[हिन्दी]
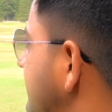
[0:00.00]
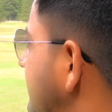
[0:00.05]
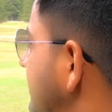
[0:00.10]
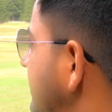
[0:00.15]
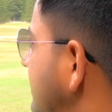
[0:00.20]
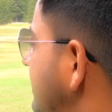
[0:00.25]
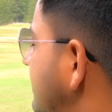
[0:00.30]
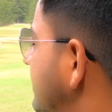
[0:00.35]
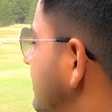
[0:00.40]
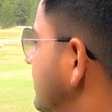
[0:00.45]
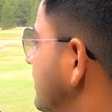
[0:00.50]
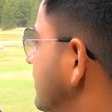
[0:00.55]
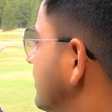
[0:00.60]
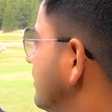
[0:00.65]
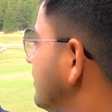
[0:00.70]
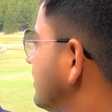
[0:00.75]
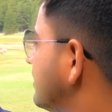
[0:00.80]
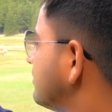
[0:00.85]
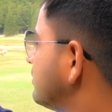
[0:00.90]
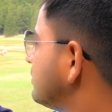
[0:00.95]
है
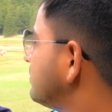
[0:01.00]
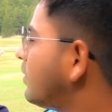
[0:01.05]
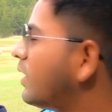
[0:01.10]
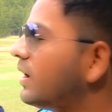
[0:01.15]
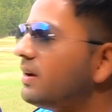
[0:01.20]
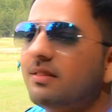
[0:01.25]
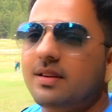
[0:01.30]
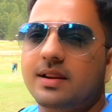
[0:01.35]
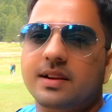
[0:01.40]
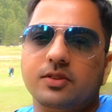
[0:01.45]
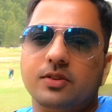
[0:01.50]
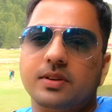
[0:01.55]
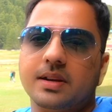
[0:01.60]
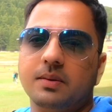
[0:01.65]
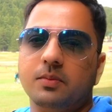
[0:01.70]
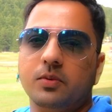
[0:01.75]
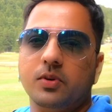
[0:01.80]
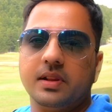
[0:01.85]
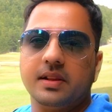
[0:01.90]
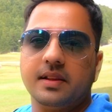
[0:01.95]
और वो बॉल वाले को क्या
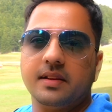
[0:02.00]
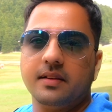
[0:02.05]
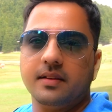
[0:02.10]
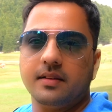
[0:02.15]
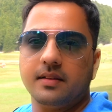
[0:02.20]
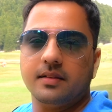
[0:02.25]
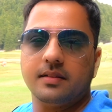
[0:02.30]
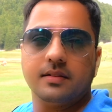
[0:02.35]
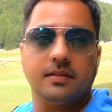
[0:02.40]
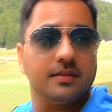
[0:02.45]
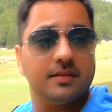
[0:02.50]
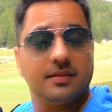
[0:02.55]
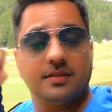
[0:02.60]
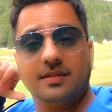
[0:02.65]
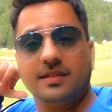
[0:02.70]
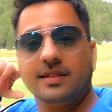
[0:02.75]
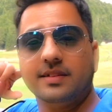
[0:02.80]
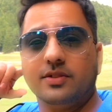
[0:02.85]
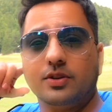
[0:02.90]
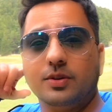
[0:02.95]
बोलते हैं
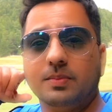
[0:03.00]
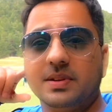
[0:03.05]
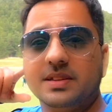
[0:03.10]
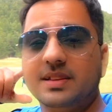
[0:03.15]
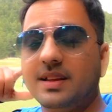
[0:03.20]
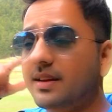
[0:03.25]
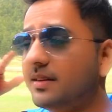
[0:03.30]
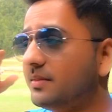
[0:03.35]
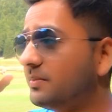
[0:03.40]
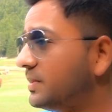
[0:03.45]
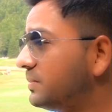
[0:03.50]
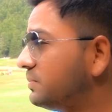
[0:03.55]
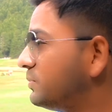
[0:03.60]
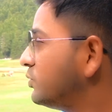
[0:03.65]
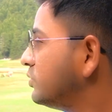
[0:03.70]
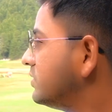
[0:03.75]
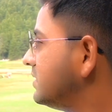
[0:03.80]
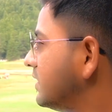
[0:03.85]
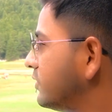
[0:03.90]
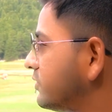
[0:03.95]
किसी को पता है मैं
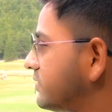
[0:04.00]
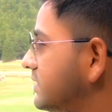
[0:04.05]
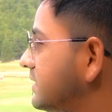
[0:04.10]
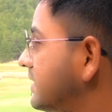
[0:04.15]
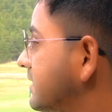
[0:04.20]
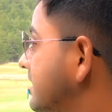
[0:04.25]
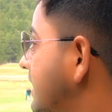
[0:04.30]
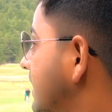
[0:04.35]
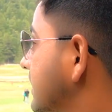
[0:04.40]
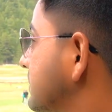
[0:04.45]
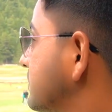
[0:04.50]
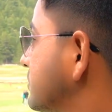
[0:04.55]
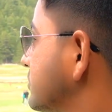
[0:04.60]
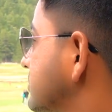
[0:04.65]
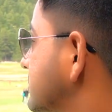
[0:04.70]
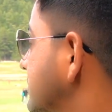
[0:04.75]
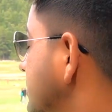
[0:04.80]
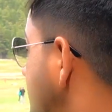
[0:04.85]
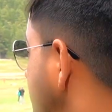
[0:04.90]
भूल गया उससे जैसे आके पूछता